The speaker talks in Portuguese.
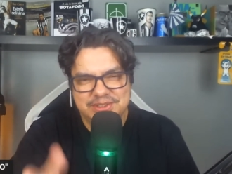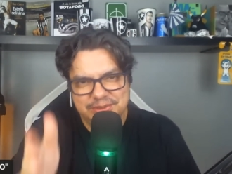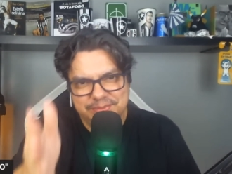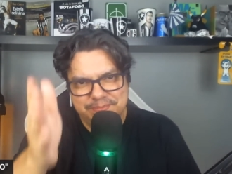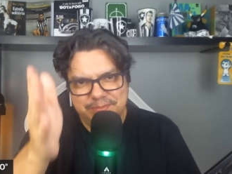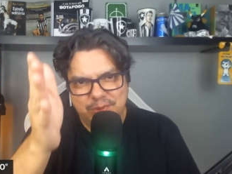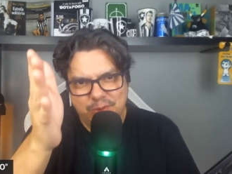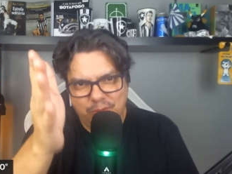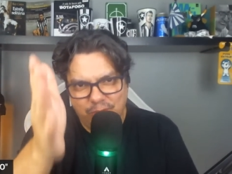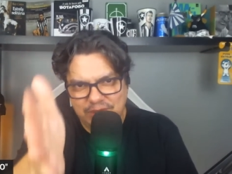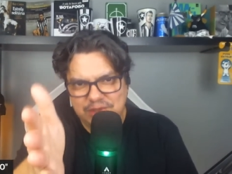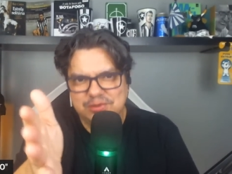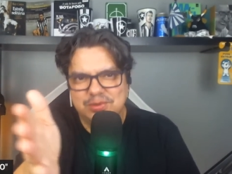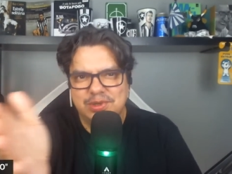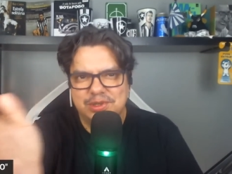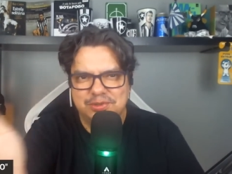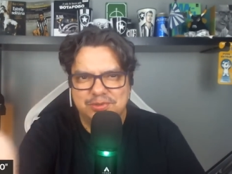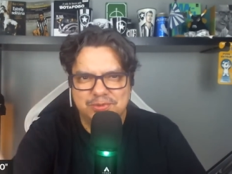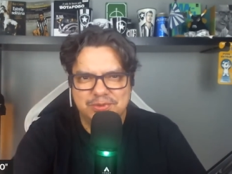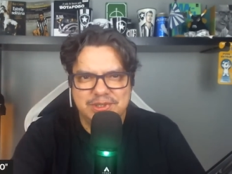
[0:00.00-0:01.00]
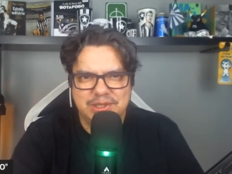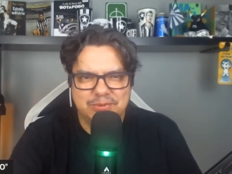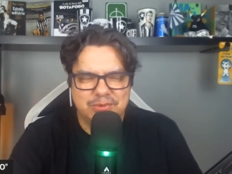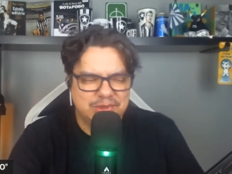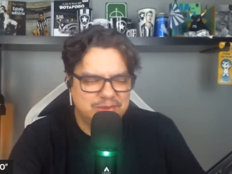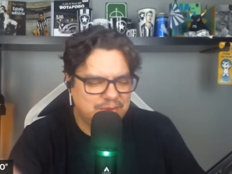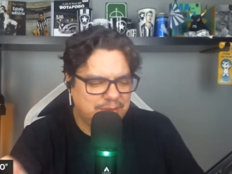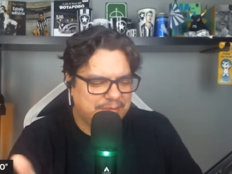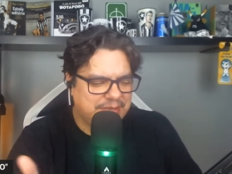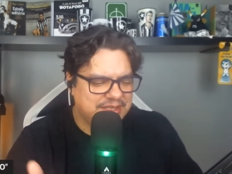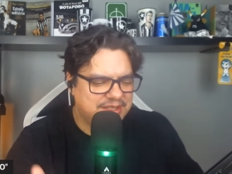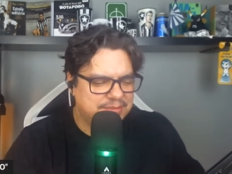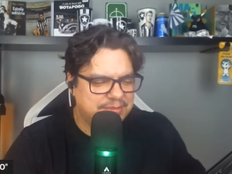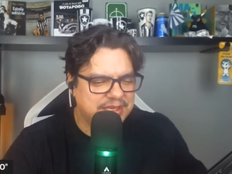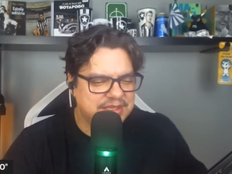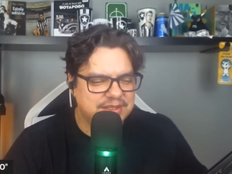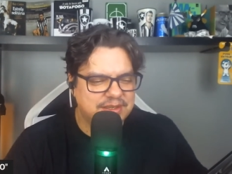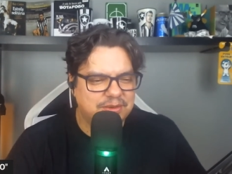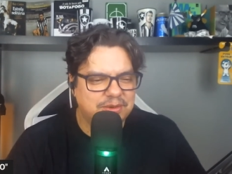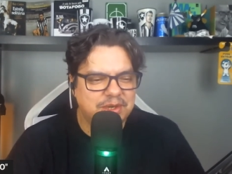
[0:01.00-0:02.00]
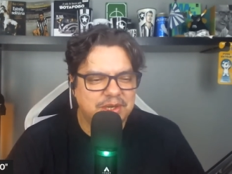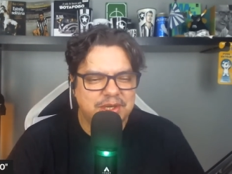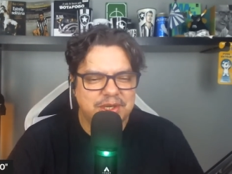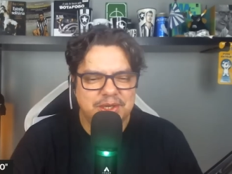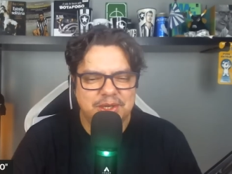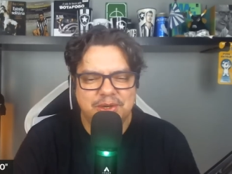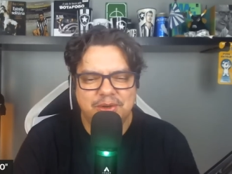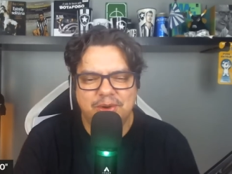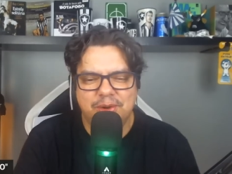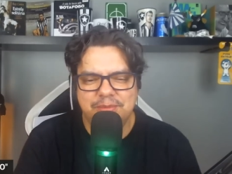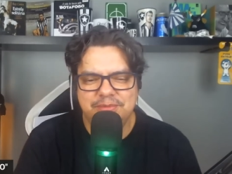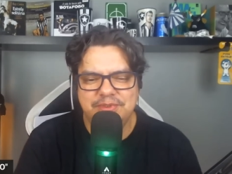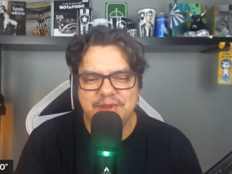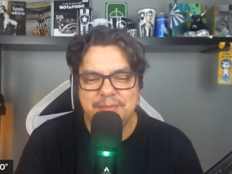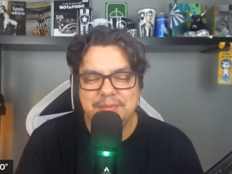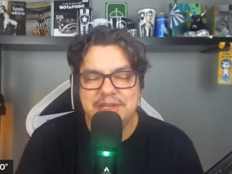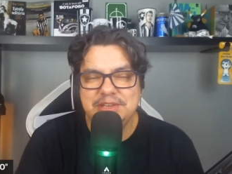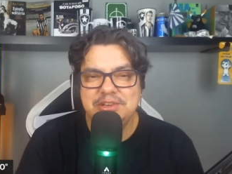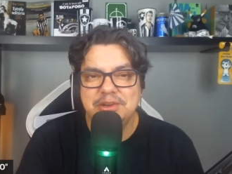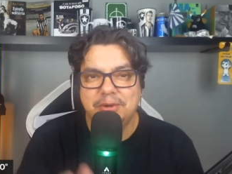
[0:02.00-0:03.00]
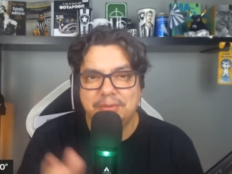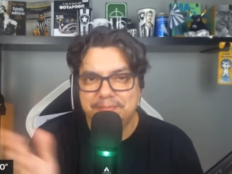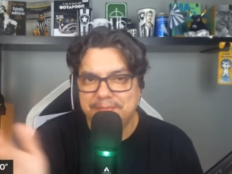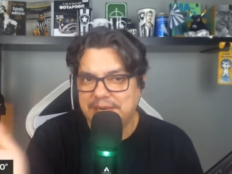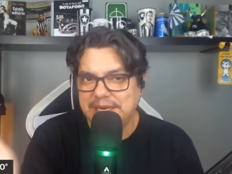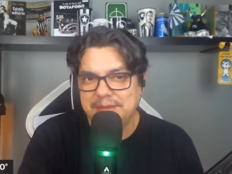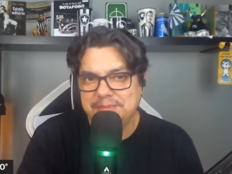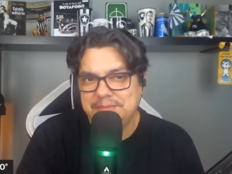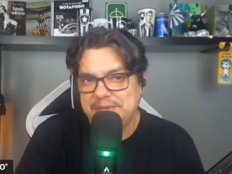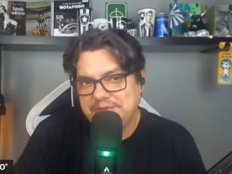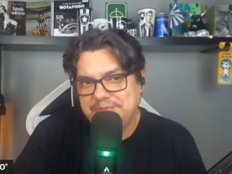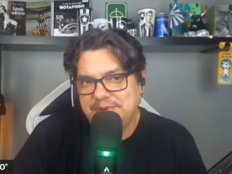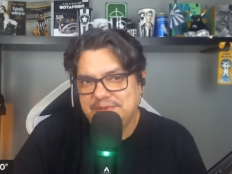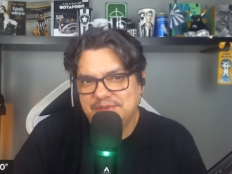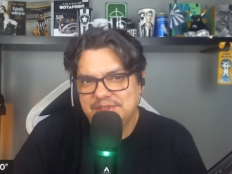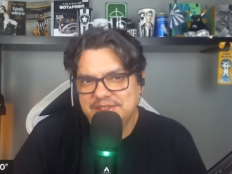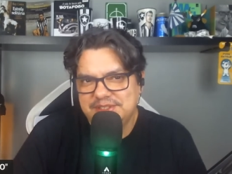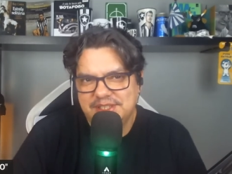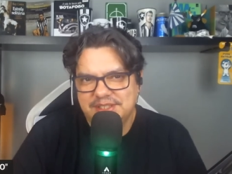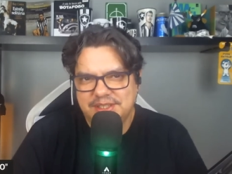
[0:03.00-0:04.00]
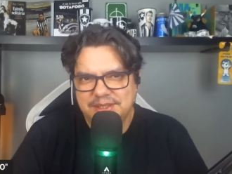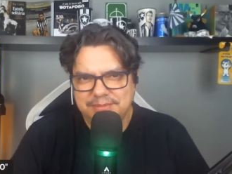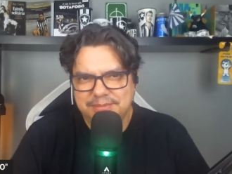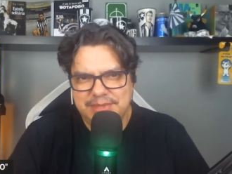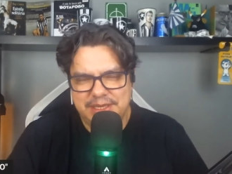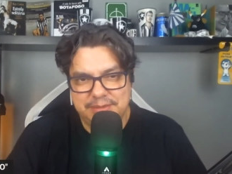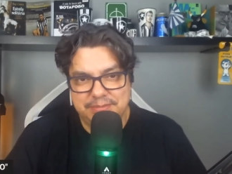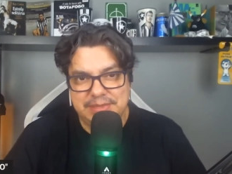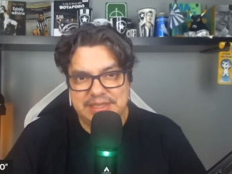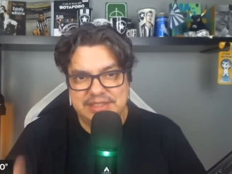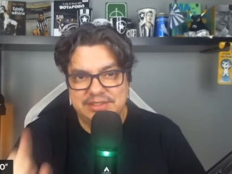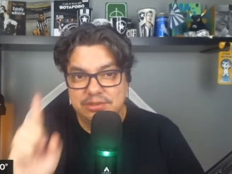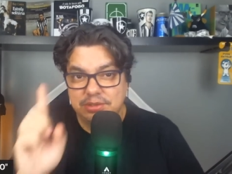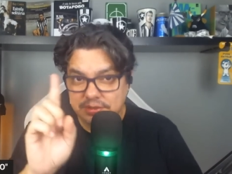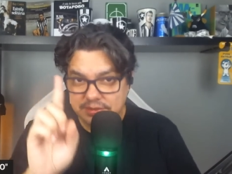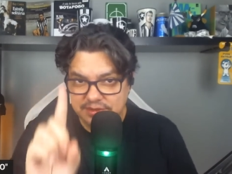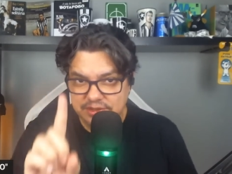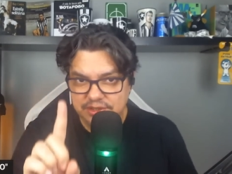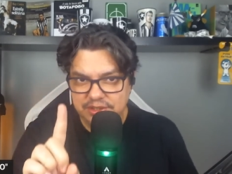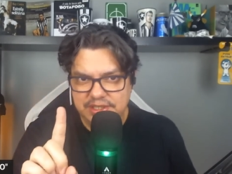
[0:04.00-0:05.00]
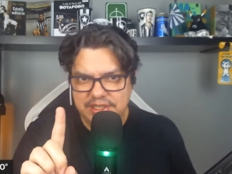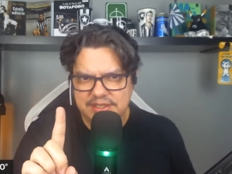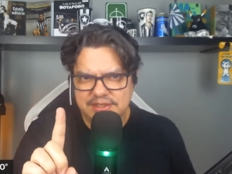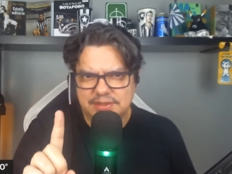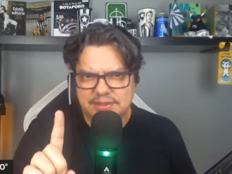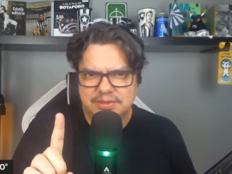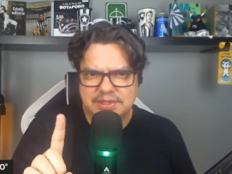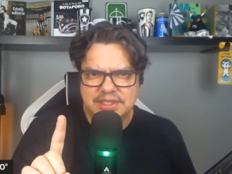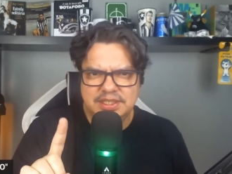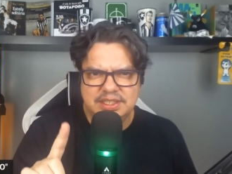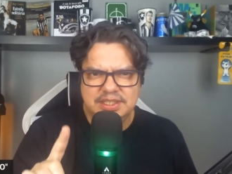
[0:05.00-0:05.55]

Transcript: E com a sua ajuda, com a sua participação, obviamente, ó, parabéns para você também. Mas não se esqueçam,